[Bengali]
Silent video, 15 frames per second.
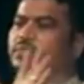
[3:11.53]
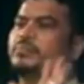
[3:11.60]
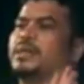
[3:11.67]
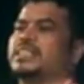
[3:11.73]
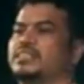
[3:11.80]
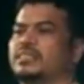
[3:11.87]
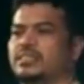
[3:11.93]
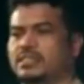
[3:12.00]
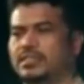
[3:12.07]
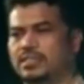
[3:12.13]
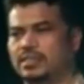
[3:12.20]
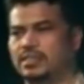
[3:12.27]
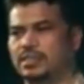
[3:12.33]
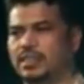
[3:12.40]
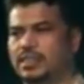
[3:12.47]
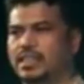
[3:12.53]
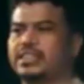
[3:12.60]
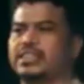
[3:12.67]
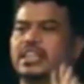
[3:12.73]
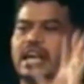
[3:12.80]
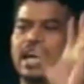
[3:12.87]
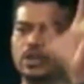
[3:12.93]
করেন বাস
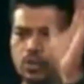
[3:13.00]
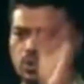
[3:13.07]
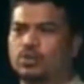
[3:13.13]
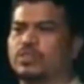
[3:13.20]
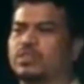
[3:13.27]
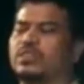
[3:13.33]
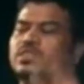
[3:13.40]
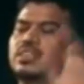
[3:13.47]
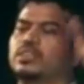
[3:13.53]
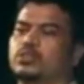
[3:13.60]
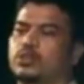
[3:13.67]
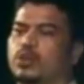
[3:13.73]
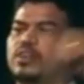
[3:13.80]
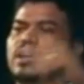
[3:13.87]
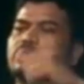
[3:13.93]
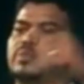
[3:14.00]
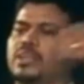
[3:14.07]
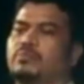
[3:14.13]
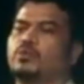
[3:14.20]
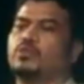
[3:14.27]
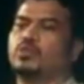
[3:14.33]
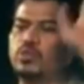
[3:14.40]
দাজ্জাল আসুক তখন
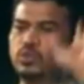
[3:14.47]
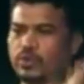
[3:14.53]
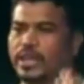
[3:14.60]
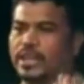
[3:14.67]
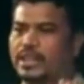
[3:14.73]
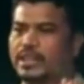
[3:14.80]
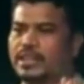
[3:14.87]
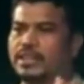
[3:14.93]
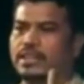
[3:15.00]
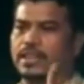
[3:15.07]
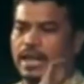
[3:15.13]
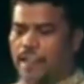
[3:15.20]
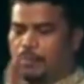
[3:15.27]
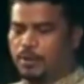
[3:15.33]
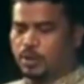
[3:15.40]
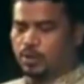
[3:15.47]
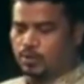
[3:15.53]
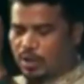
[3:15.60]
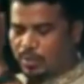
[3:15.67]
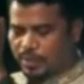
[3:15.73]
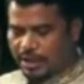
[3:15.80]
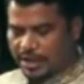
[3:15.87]
আপনারা প্রতিরোধ করেন
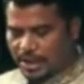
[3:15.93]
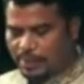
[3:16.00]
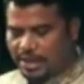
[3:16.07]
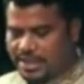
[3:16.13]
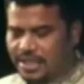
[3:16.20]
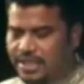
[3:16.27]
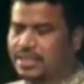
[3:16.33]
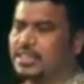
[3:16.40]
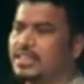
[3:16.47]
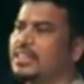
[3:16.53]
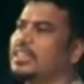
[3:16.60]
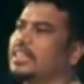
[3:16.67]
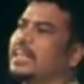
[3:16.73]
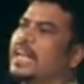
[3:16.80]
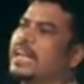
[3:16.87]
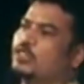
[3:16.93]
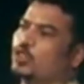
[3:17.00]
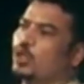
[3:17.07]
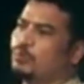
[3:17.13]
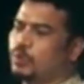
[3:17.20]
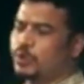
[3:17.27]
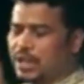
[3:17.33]
আপাতত আমরা নেমেছি এই
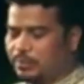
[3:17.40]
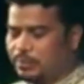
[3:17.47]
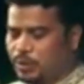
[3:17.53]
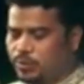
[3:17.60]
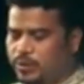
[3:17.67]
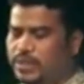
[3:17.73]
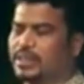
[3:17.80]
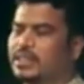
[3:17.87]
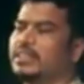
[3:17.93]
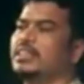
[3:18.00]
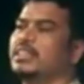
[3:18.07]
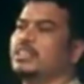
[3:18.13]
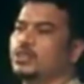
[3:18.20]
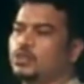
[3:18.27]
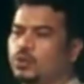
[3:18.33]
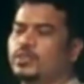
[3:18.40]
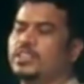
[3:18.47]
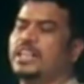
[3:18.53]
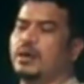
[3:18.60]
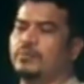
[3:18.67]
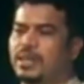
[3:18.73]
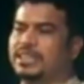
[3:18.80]
সভ্যতার বিরুদ্ধে
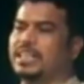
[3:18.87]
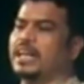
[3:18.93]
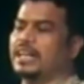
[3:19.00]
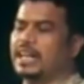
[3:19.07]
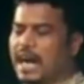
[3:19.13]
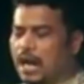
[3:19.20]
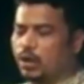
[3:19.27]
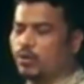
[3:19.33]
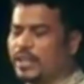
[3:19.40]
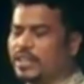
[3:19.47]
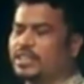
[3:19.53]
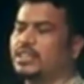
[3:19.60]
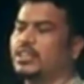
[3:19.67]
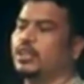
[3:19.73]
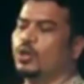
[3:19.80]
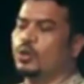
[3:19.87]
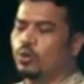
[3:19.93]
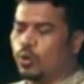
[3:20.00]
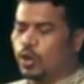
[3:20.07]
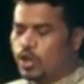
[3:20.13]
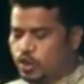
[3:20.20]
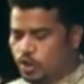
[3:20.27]
যদি আমরা তা না করি
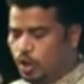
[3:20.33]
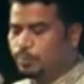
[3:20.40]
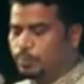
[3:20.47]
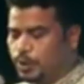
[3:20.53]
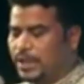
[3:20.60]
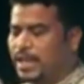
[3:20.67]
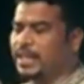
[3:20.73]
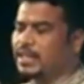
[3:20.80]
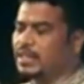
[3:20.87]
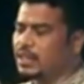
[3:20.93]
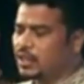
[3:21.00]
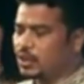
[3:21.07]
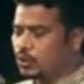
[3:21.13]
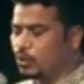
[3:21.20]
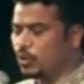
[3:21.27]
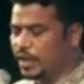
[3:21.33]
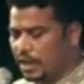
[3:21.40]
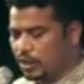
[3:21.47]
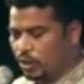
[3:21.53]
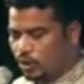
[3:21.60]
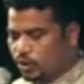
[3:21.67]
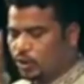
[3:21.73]
ওই সভ্যতাই
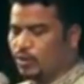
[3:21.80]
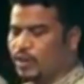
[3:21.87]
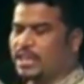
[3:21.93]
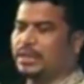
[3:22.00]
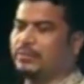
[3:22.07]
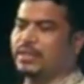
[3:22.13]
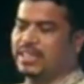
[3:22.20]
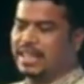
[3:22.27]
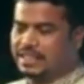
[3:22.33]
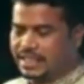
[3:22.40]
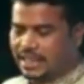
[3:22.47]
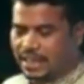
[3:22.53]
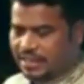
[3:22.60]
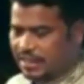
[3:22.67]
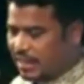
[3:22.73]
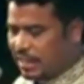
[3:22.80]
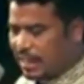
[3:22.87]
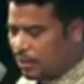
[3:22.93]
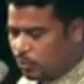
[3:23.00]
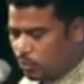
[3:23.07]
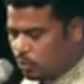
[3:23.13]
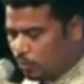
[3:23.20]
দুনিয়া ধ্বংস করে দিবে দাজ্জাল আসার
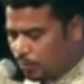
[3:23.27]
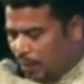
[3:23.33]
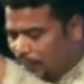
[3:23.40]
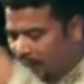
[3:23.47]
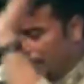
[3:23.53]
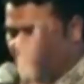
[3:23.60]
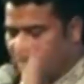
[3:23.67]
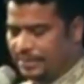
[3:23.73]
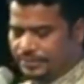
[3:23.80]
আর সুযোগ পাবে